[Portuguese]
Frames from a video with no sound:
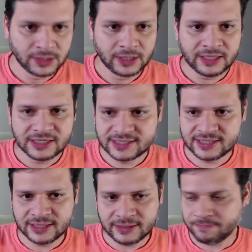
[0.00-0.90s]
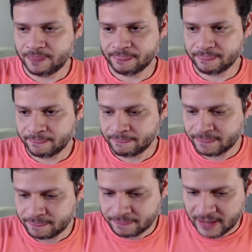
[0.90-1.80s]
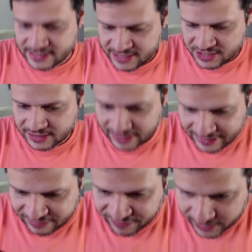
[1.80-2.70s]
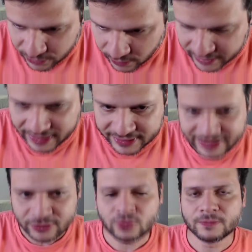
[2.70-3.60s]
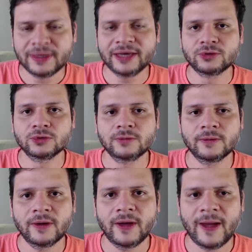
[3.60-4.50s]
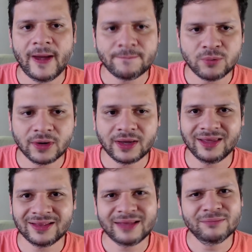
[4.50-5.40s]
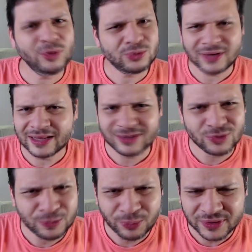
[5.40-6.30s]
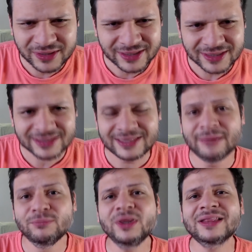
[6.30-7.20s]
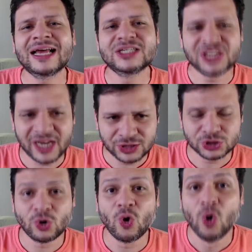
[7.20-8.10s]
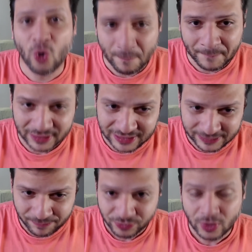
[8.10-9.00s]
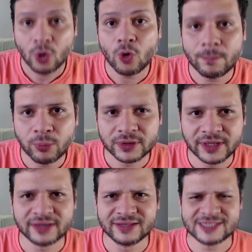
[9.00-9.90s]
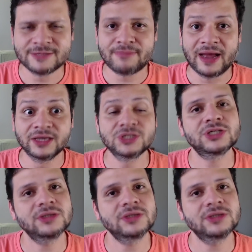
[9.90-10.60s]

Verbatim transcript: E se existe tanta vergonha e tanto medo, é porque tem muito ladrão no poder, tem muita gente corrupta com poder nesse país,